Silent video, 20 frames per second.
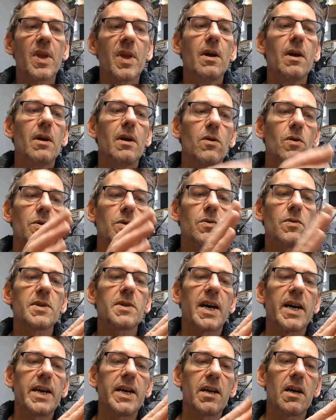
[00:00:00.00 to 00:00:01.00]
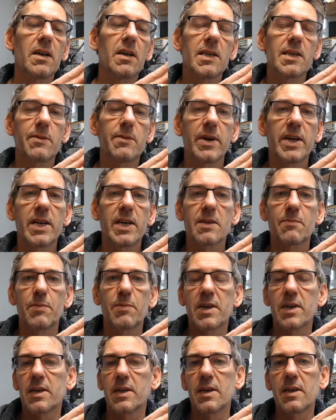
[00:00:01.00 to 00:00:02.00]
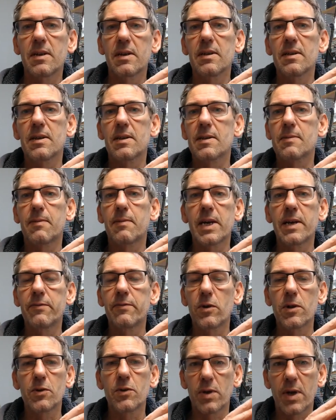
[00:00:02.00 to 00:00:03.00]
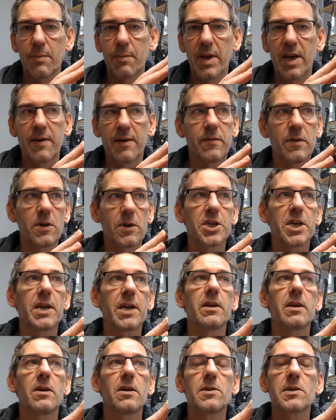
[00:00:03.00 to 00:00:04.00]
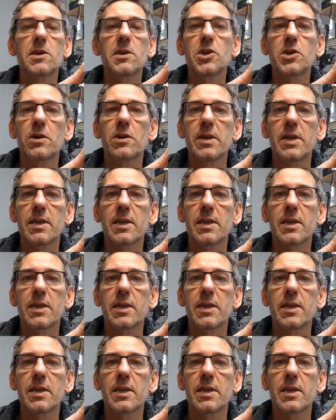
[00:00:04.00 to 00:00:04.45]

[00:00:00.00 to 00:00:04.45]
Und unser Eingang ist aber erst bei 2 Volt oder mehr vollständig ausgesteuert,